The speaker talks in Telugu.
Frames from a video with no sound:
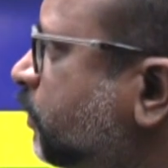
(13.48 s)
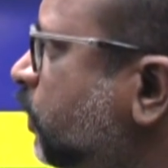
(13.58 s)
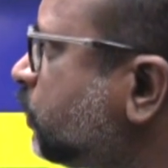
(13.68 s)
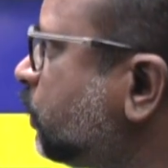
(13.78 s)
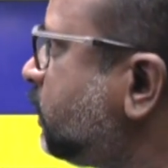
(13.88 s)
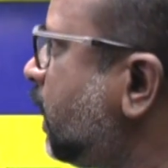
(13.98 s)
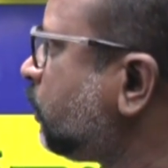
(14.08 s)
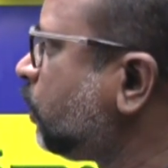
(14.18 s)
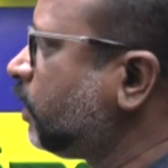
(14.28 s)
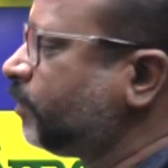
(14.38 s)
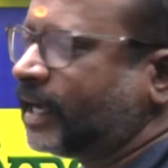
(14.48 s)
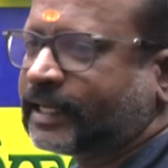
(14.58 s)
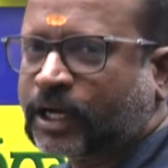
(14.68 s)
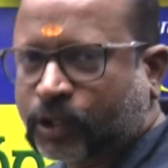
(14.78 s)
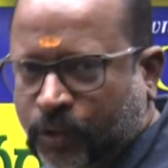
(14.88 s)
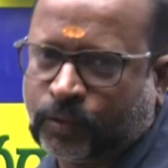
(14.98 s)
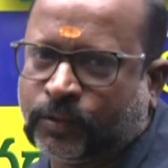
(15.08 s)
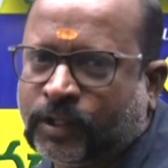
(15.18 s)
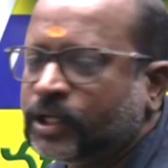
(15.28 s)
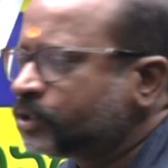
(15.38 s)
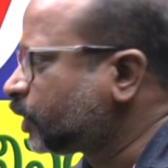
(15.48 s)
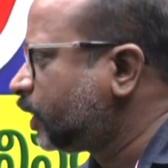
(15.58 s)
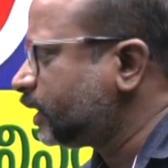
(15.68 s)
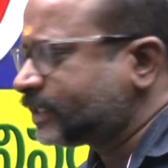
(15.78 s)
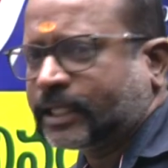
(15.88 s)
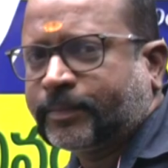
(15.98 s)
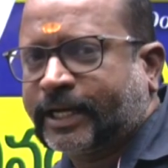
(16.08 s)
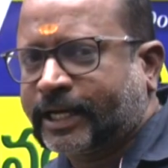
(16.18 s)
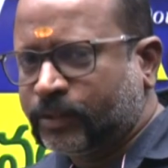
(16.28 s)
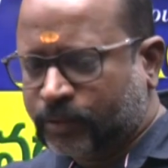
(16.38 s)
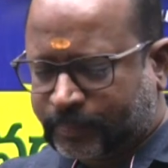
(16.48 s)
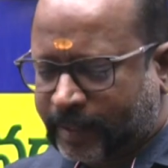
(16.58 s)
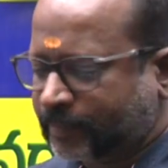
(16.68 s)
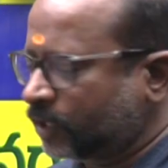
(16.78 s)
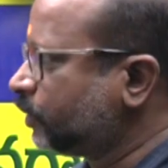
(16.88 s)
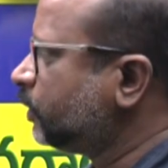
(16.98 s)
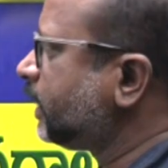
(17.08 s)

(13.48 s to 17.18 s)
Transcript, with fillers: చెప్పుకోవచ్చు జెన్కోలో భారీగా కొలువులు సో దాదాపుగా రెండు మూడు పేపర్లు